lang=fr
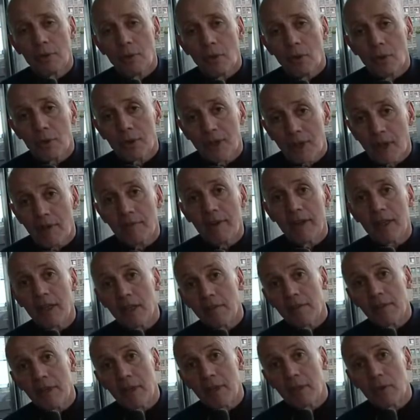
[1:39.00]
on, travaille
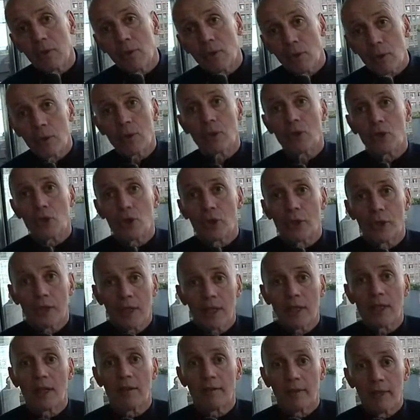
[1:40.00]
avec d'autres gens
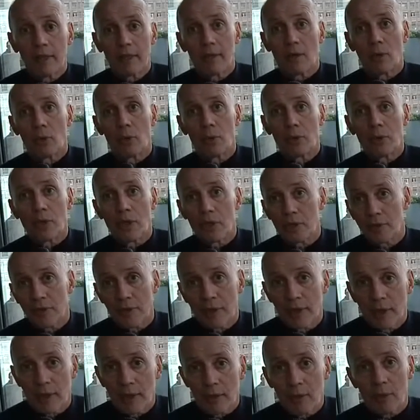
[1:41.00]
qui travaillent dans le
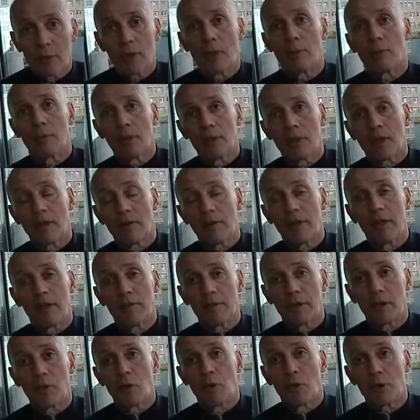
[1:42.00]
transfert, notamment on travaille
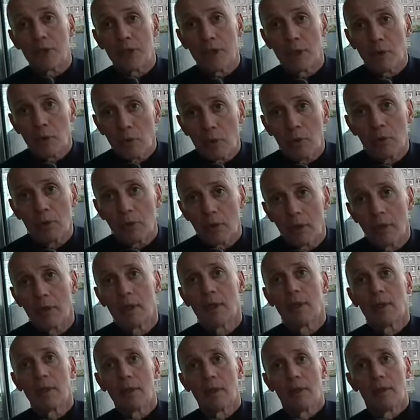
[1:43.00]
avec Oseo.
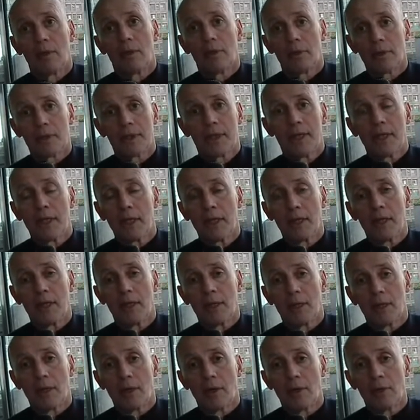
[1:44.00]
Euh, qui
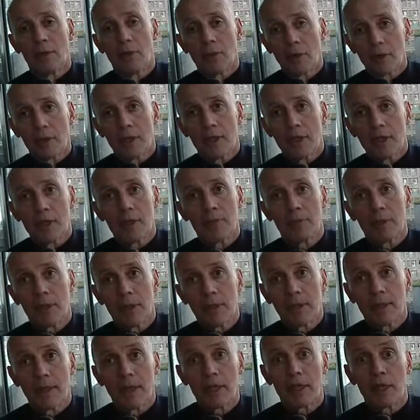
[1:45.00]
est un organisme
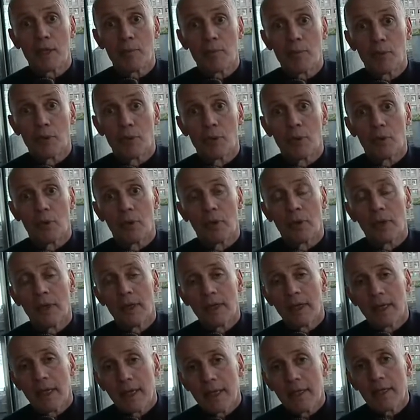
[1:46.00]
d'État qui peut
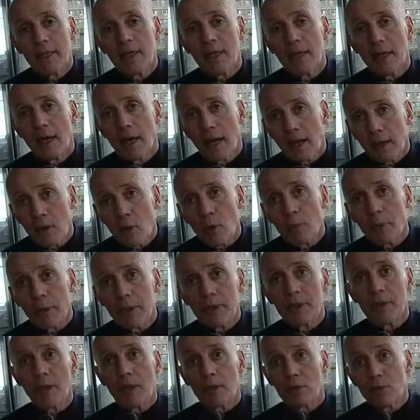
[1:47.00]
aider à
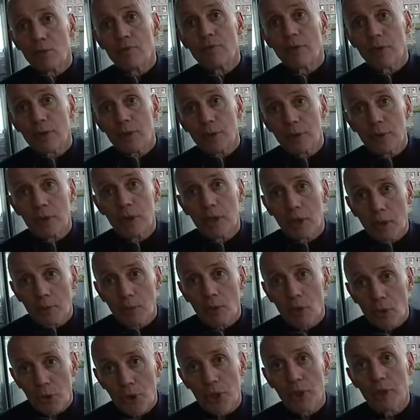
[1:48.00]
accompagner, à subventionner les
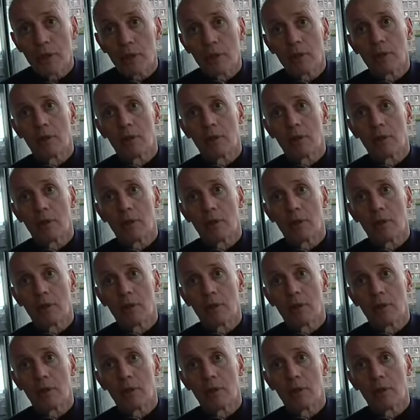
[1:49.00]
projets.